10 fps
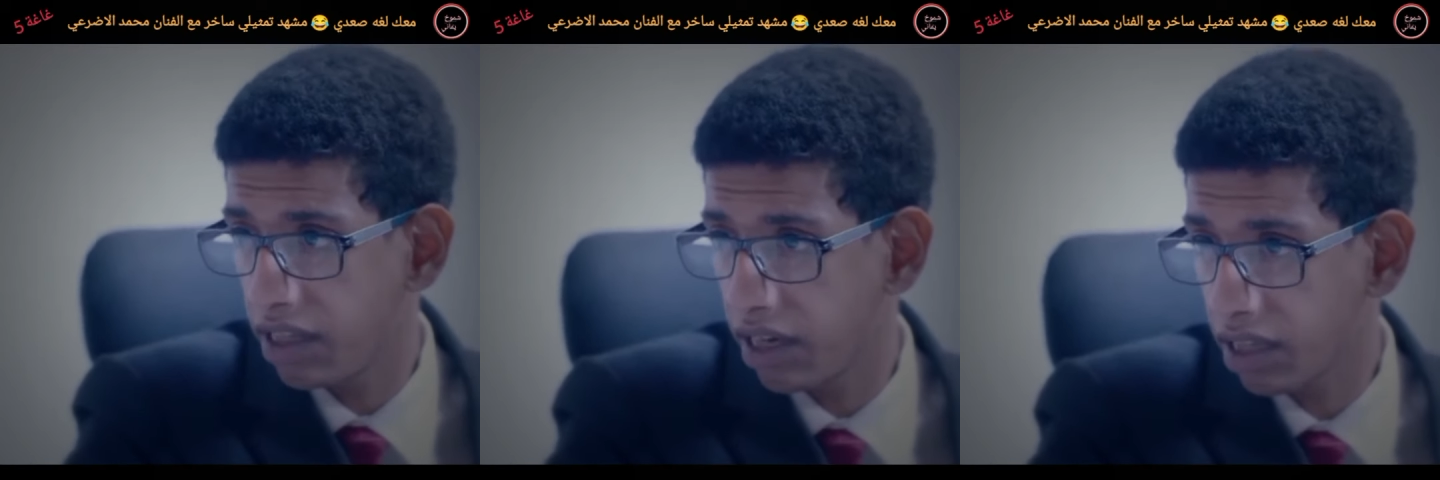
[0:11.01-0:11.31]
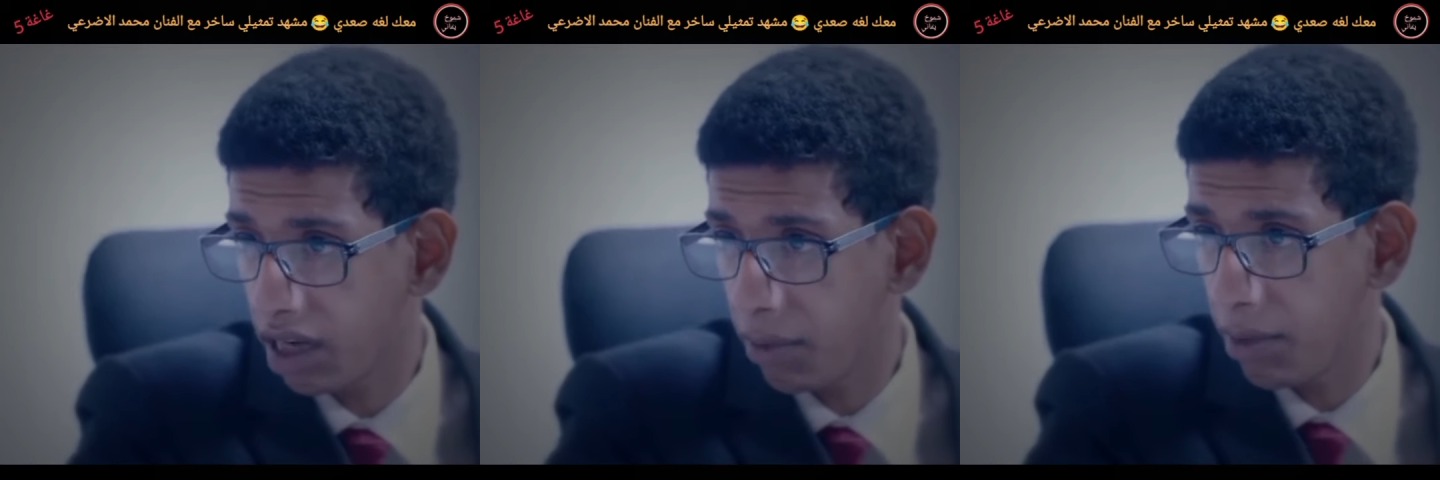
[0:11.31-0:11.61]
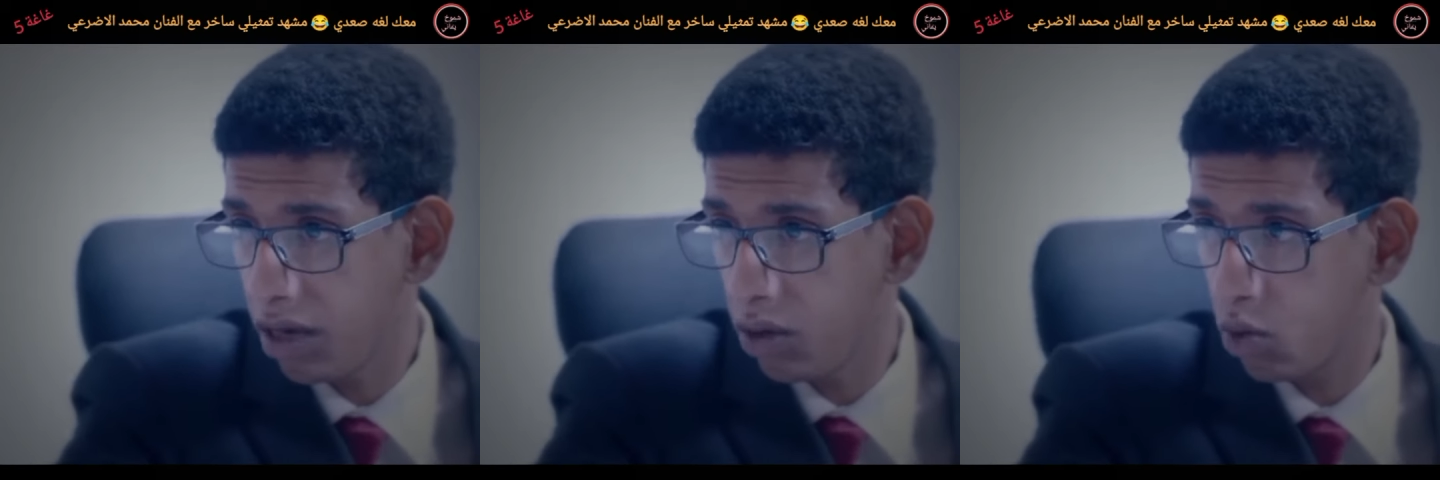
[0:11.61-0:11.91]
اداره
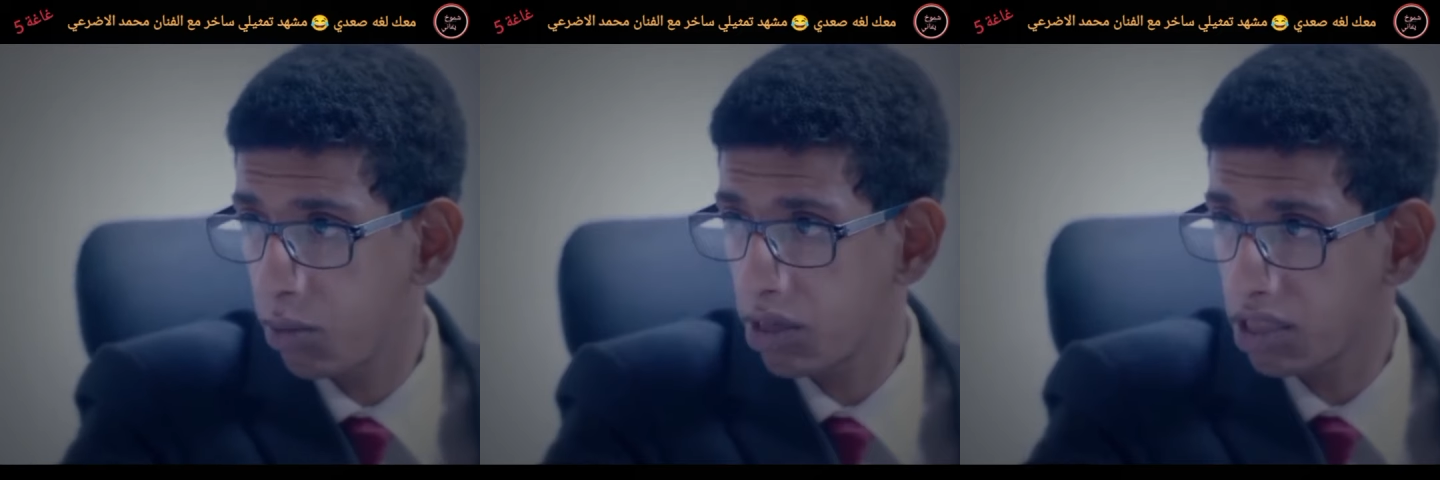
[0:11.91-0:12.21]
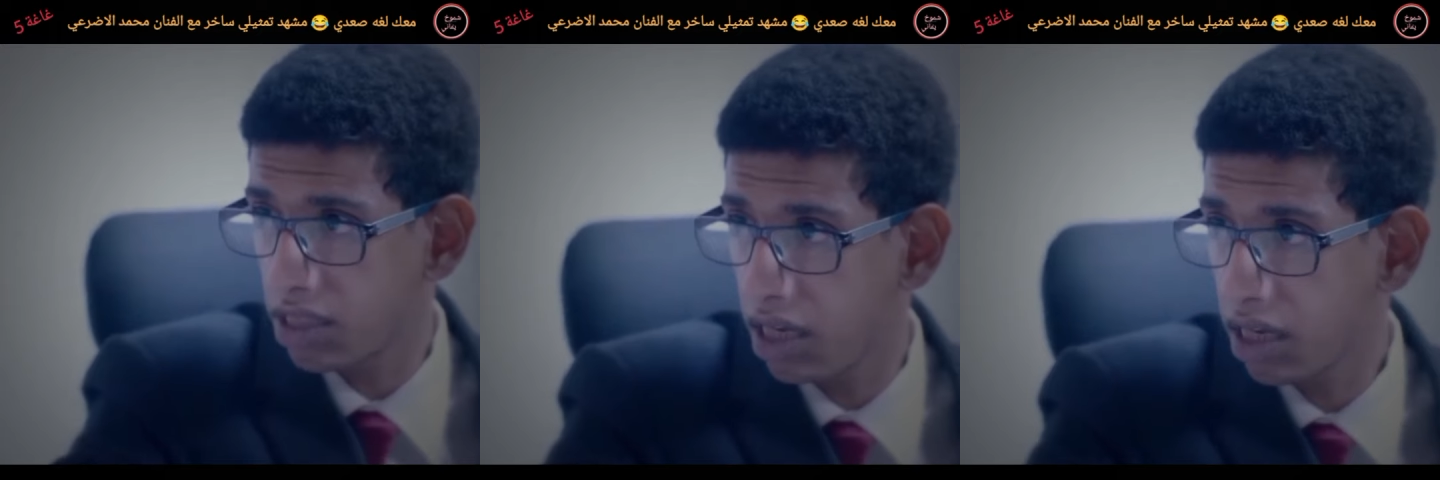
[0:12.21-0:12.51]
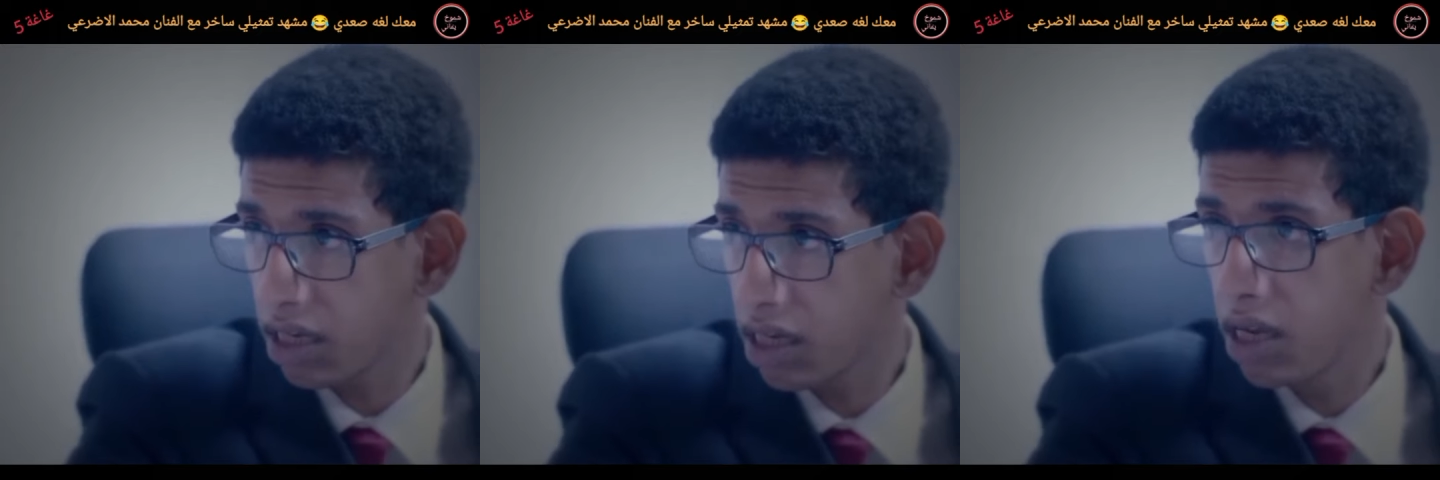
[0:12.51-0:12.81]
الاعمال
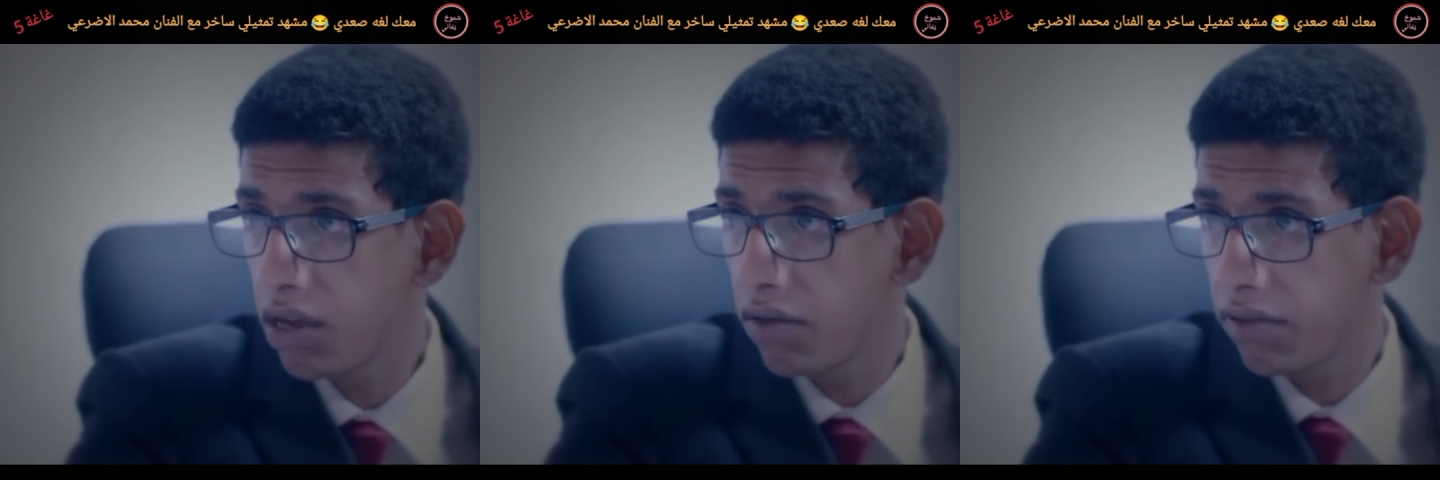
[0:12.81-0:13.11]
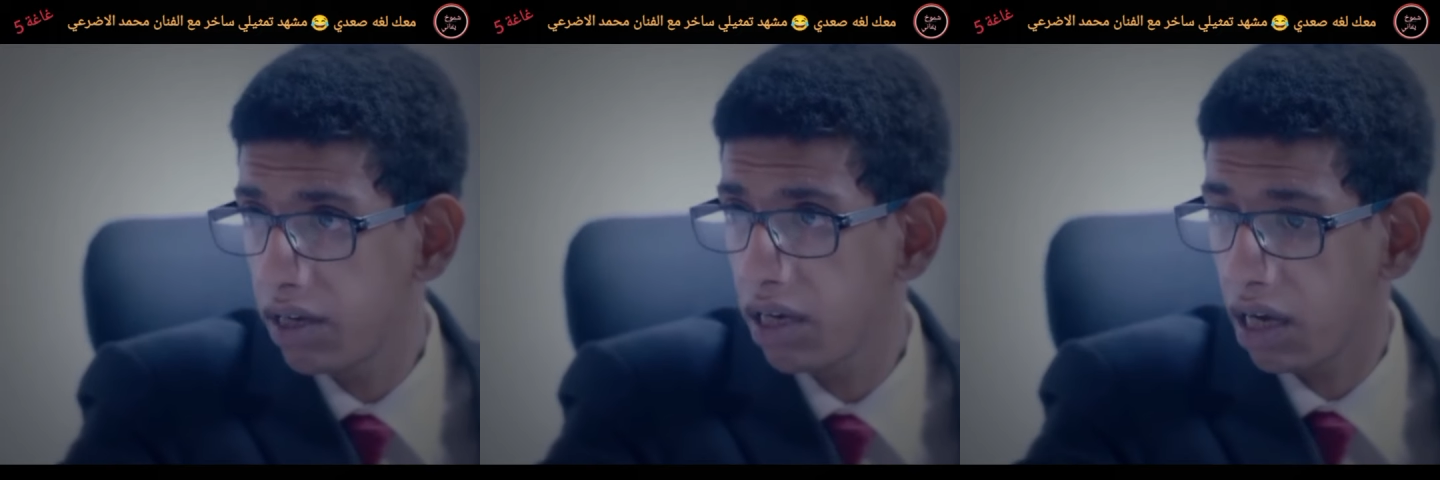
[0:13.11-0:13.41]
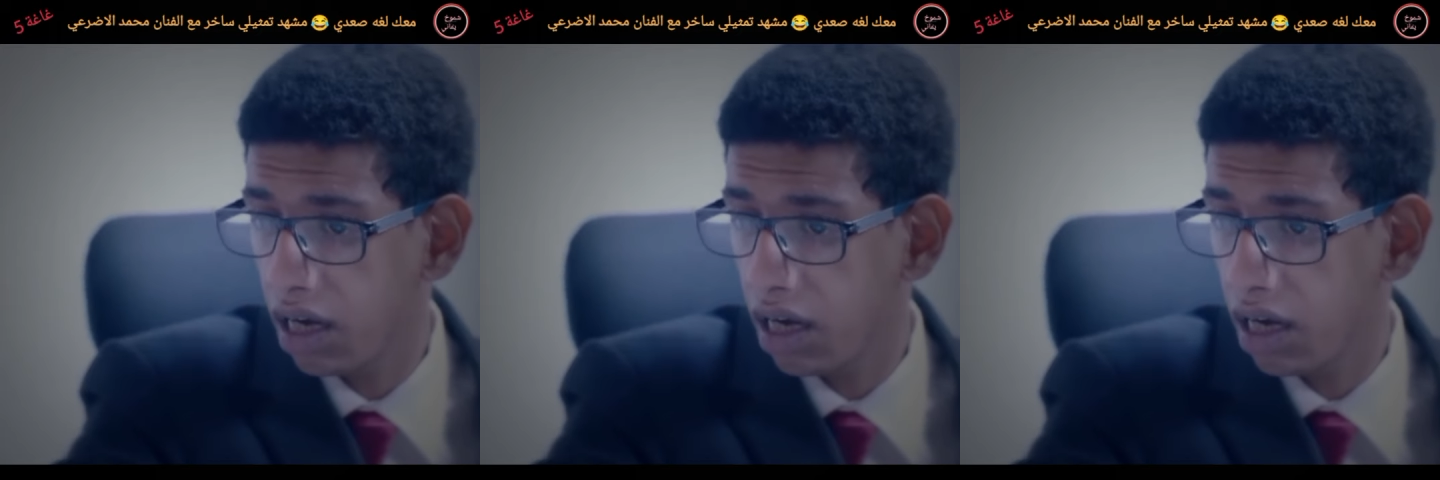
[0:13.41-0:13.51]
وماجستير في